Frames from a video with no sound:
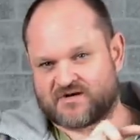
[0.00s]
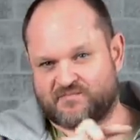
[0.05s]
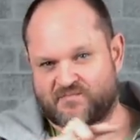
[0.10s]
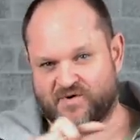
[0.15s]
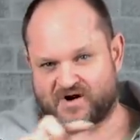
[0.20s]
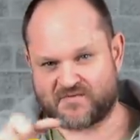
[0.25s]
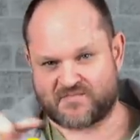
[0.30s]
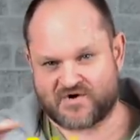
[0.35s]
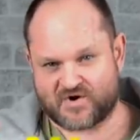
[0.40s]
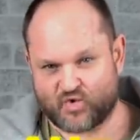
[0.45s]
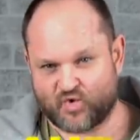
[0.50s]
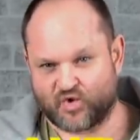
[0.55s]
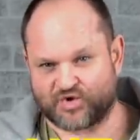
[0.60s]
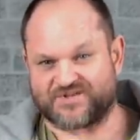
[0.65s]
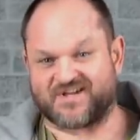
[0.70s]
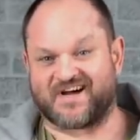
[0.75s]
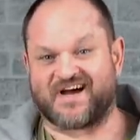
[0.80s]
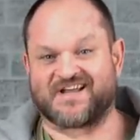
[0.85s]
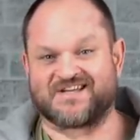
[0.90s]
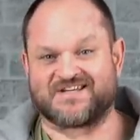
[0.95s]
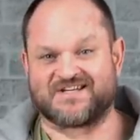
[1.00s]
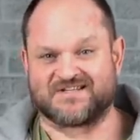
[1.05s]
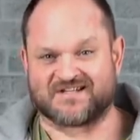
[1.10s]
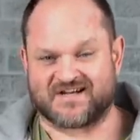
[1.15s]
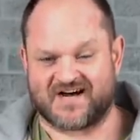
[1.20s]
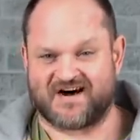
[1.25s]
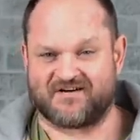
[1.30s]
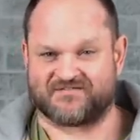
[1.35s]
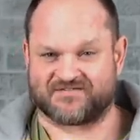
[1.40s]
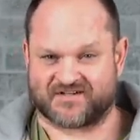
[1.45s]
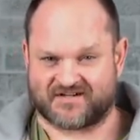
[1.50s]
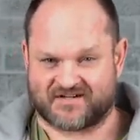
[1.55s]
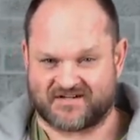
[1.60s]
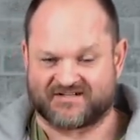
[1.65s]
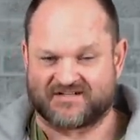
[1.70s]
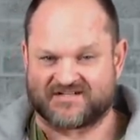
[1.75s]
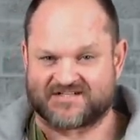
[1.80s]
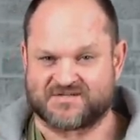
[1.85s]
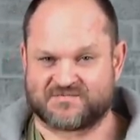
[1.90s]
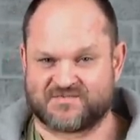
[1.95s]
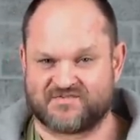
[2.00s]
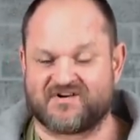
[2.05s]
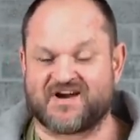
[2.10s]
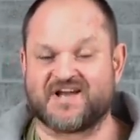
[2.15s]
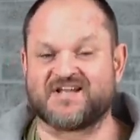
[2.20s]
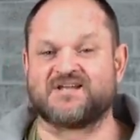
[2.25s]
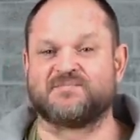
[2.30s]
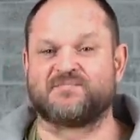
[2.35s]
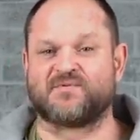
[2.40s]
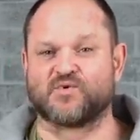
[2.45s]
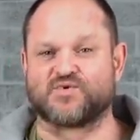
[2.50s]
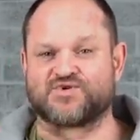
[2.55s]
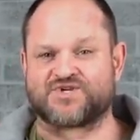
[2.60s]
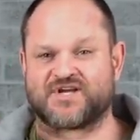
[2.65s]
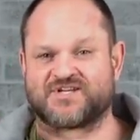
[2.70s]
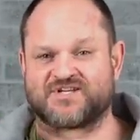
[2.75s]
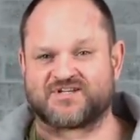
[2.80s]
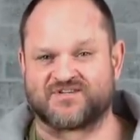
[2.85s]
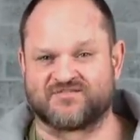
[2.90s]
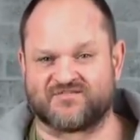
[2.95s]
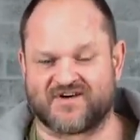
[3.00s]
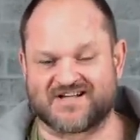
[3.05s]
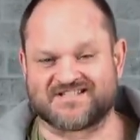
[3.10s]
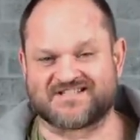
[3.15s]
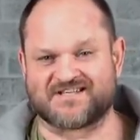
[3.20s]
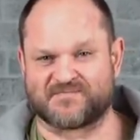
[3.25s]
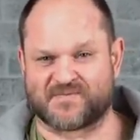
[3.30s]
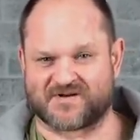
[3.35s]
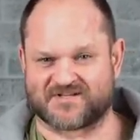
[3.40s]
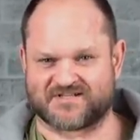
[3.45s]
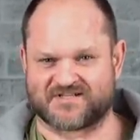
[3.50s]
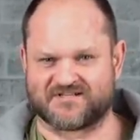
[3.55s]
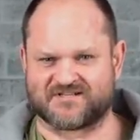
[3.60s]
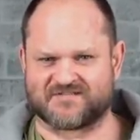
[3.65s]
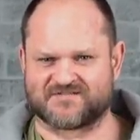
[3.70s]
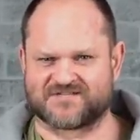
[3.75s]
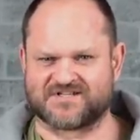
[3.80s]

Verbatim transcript: Промокод 1авто, когда забиваете, получаете 20%